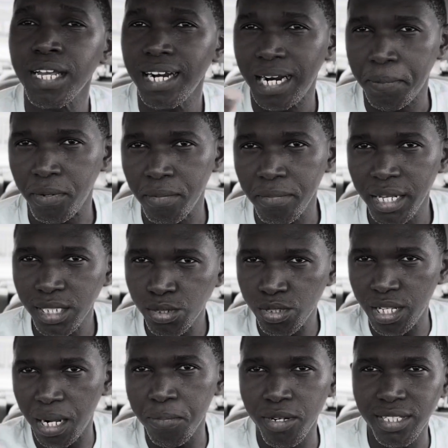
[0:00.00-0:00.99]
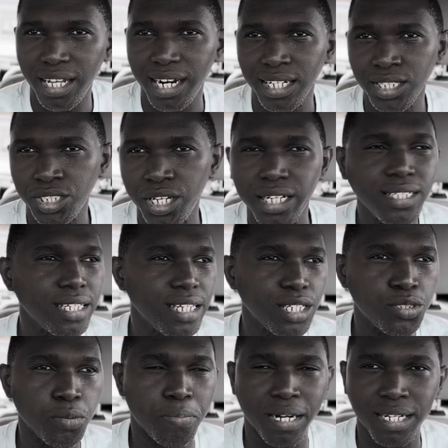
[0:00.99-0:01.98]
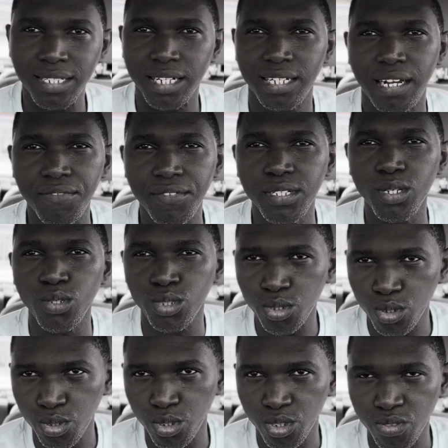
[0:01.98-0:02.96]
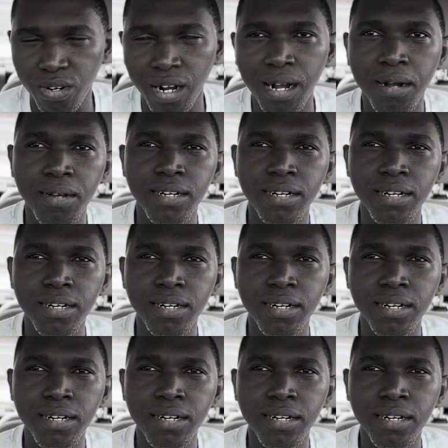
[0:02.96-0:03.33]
La première, tu t'abonnes à la chaîne et tu partages la vidéo autour de toi.